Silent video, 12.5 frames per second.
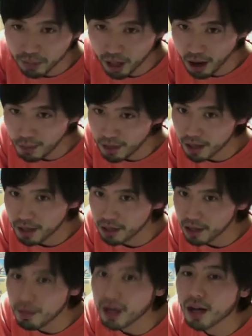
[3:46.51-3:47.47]
甘
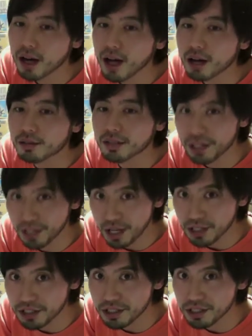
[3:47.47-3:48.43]
甘辛く炊いた
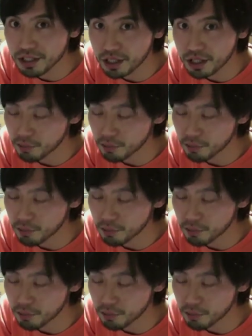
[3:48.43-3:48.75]
ひじき